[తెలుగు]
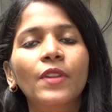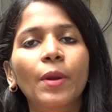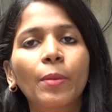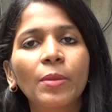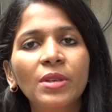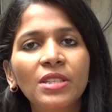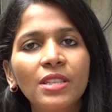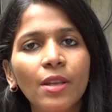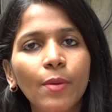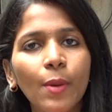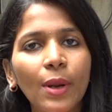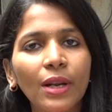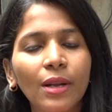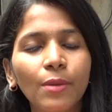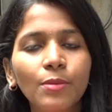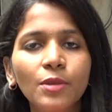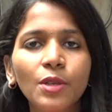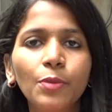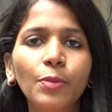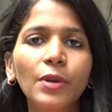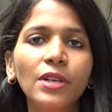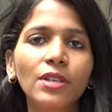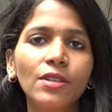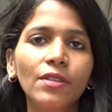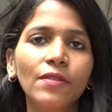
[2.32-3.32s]
నమస్తే వెల్కమ్
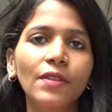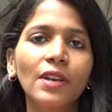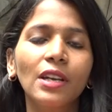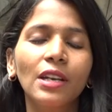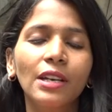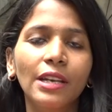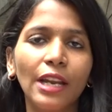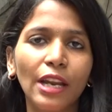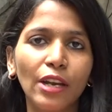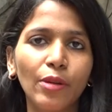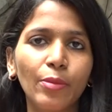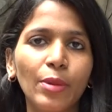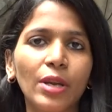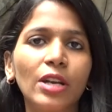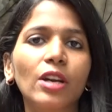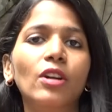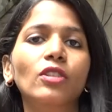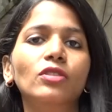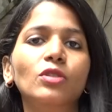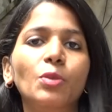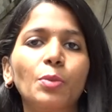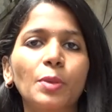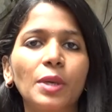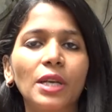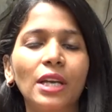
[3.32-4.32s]
టు బిగ్ టీవీ నేను మీ
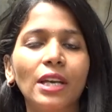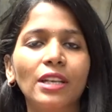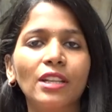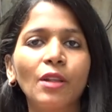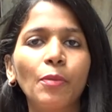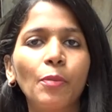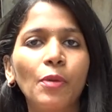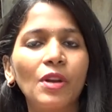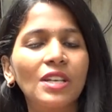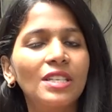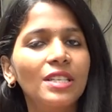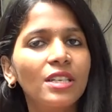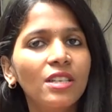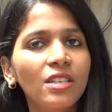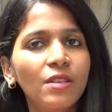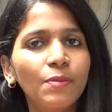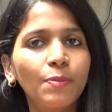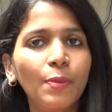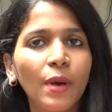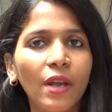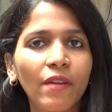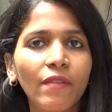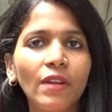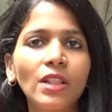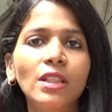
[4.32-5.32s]
గౌతమి అయితే ప్రజెంట్
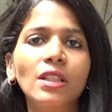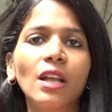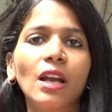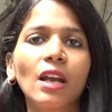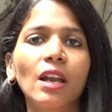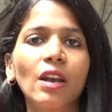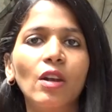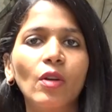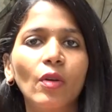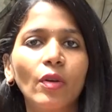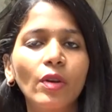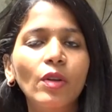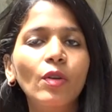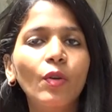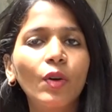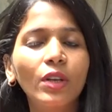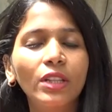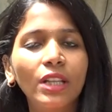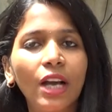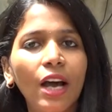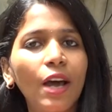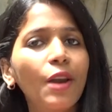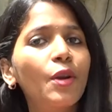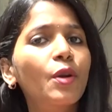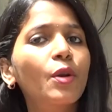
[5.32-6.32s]
పర్వత్ నగర్లోనే ఒక
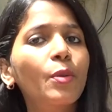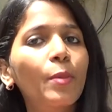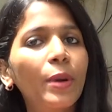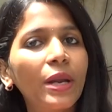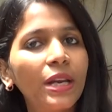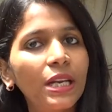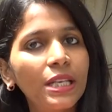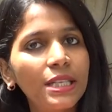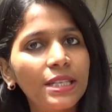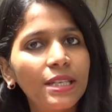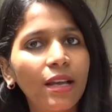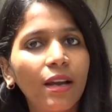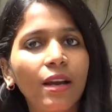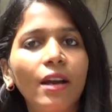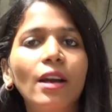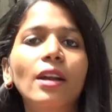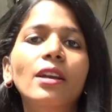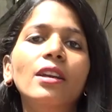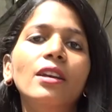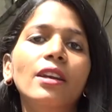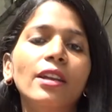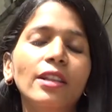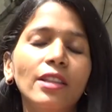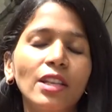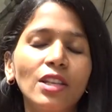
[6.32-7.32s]
దారుణమైన
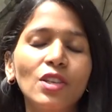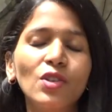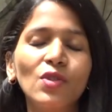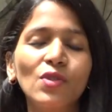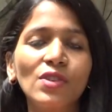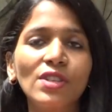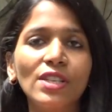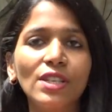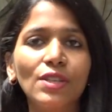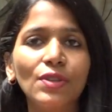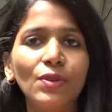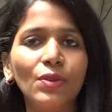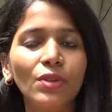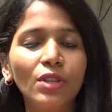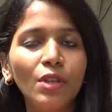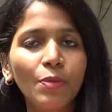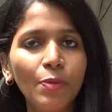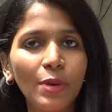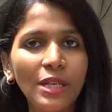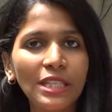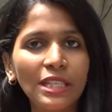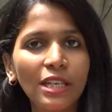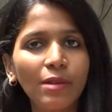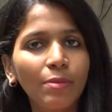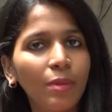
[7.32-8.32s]
సంఘటన అయితే చోటు చేసుకుంది
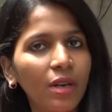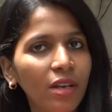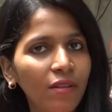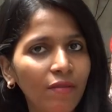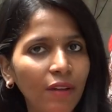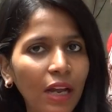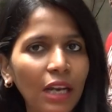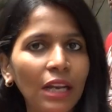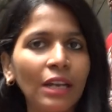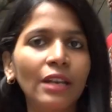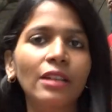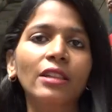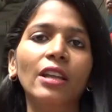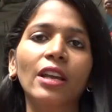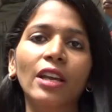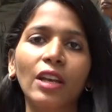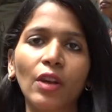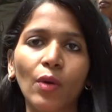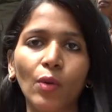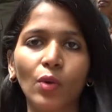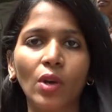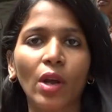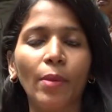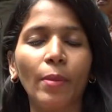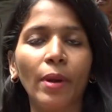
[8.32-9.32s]
ప్రజెంట్ మనం వాళ్ళ ఇంటి
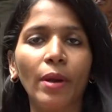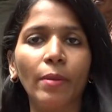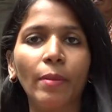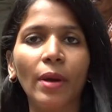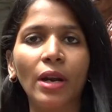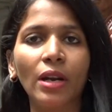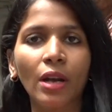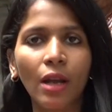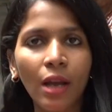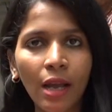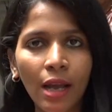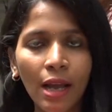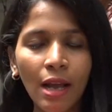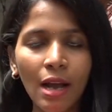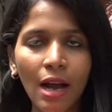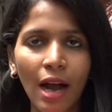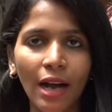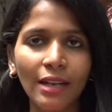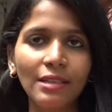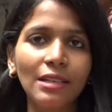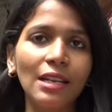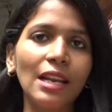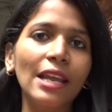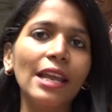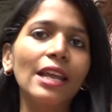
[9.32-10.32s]
దగ్గరే ఉన్నామన్నమాట
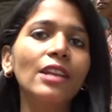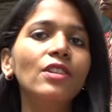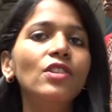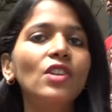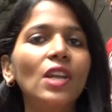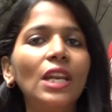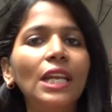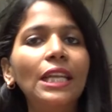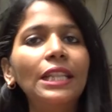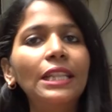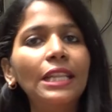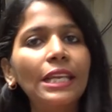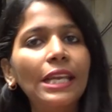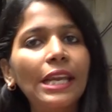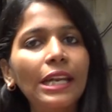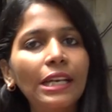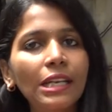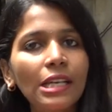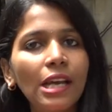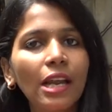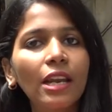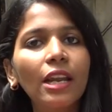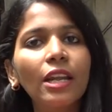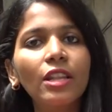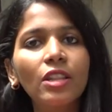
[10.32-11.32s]
అసలు ఏం జరిగింది
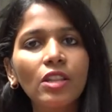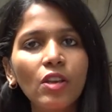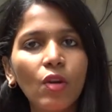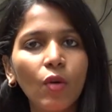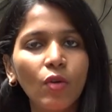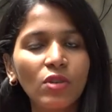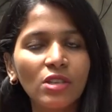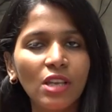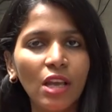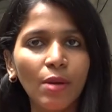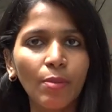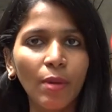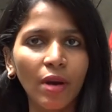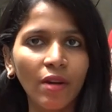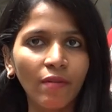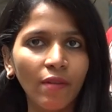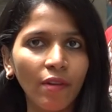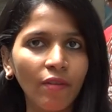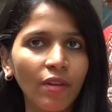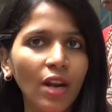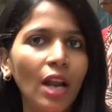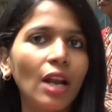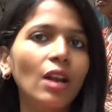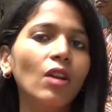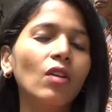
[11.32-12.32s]
ఏంటి అనేది ఒకసారి మనం
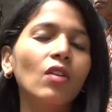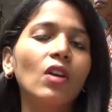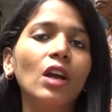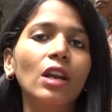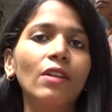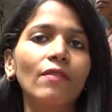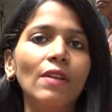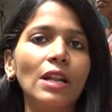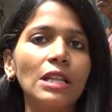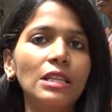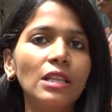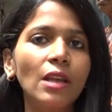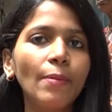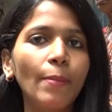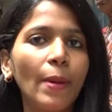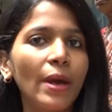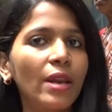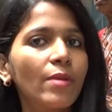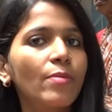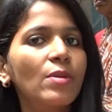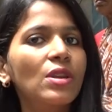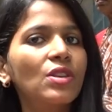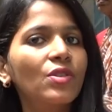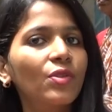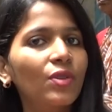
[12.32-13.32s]
వివరాల్లోకి కానీ వెళ్తే
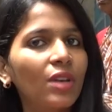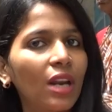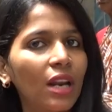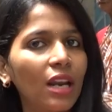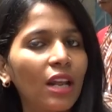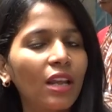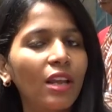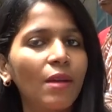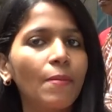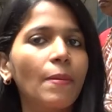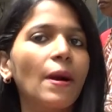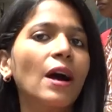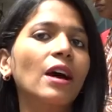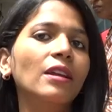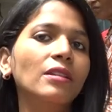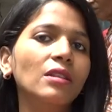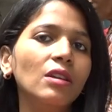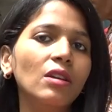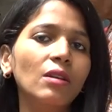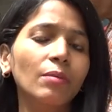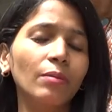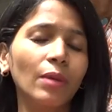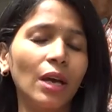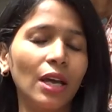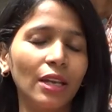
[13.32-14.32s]
పరమేశ్వర్ అలాగే
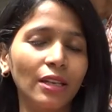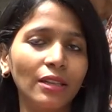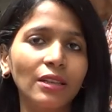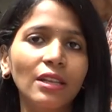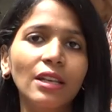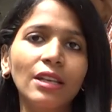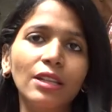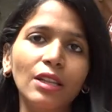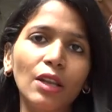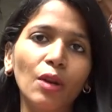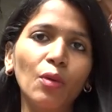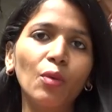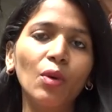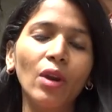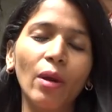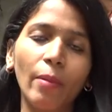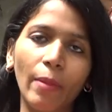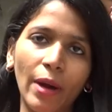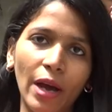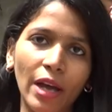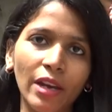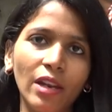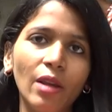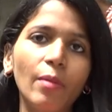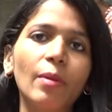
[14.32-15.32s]
భారతి భారతి ఇద్దరు కూడా
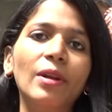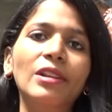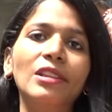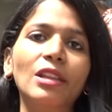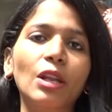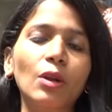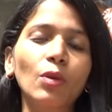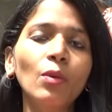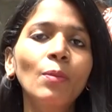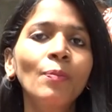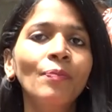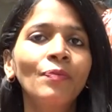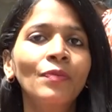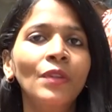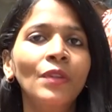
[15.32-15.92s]
భార్య భర్తలు